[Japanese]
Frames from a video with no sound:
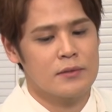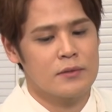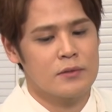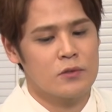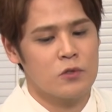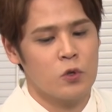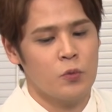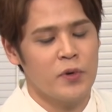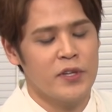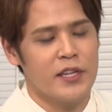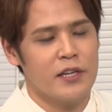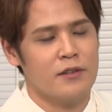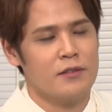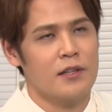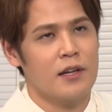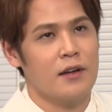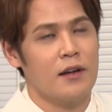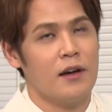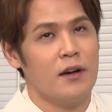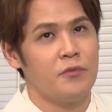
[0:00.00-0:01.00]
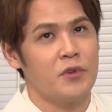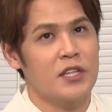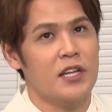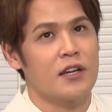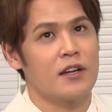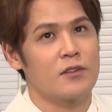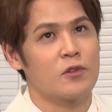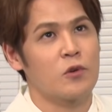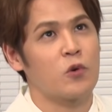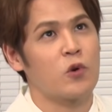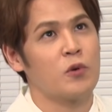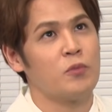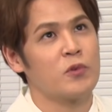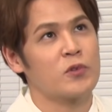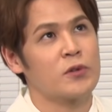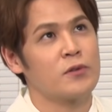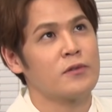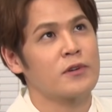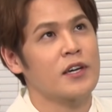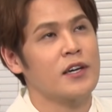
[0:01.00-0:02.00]
込めてるんだなみたいなところも
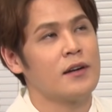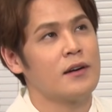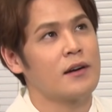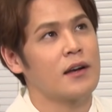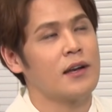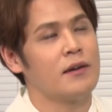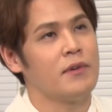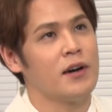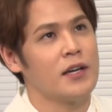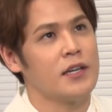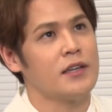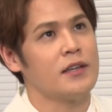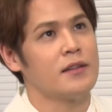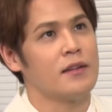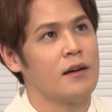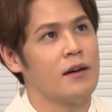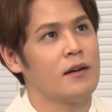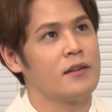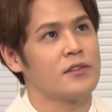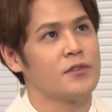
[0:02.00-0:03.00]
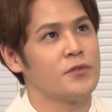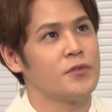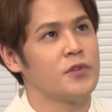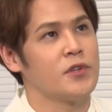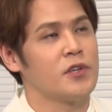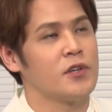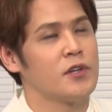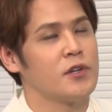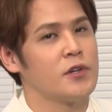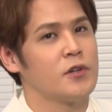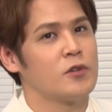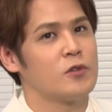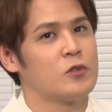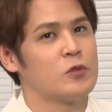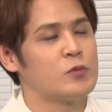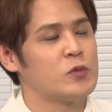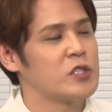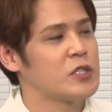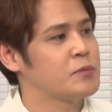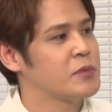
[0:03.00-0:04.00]
届けられればいいなというふう
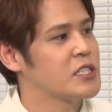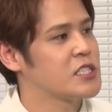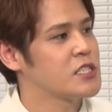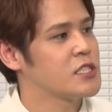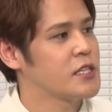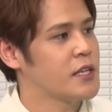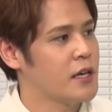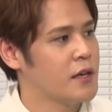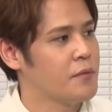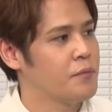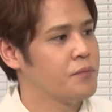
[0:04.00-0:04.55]
に思いまして。